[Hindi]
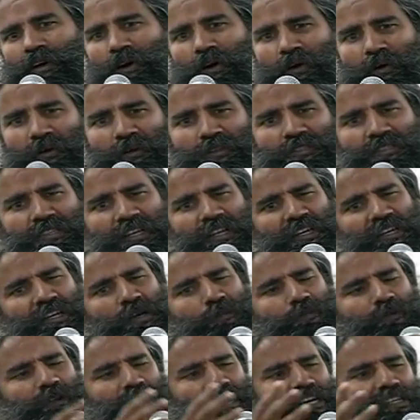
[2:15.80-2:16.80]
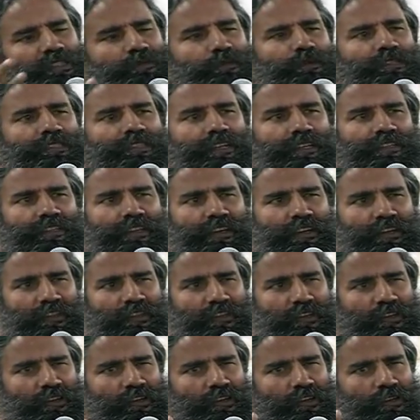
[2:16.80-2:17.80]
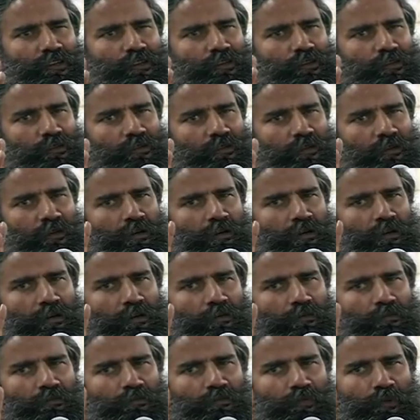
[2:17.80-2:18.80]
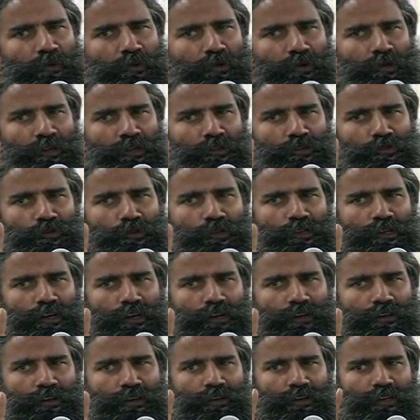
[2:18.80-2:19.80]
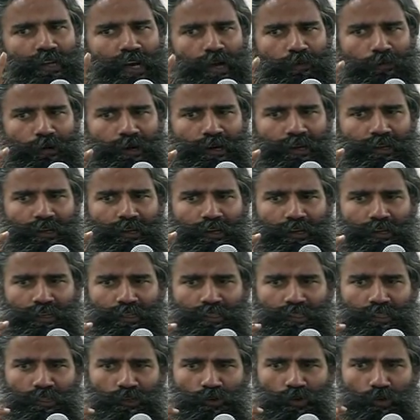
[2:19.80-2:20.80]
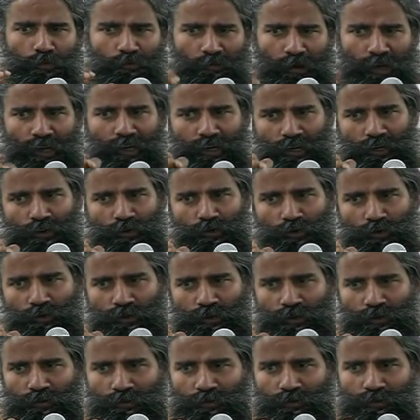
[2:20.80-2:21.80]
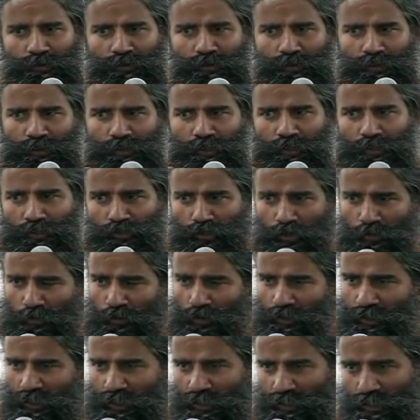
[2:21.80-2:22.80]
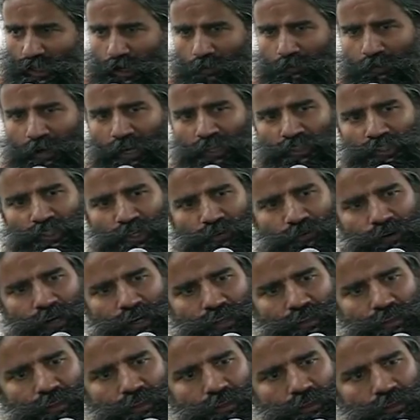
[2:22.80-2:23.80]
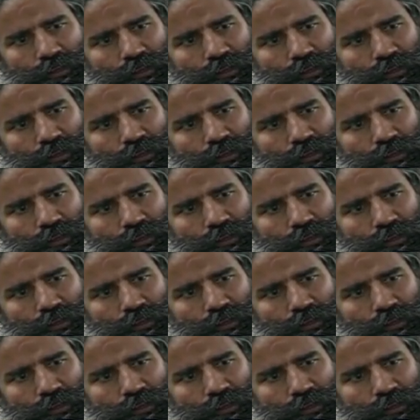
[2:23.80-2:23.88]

और इस तरह के प्रयास भी चलते रहते हैं कि पूरी दुनिया की डायमंड की इंडस्ट्री को मैं कंट्रोल करूं इसको बोलते हैं साम्राज्यवाद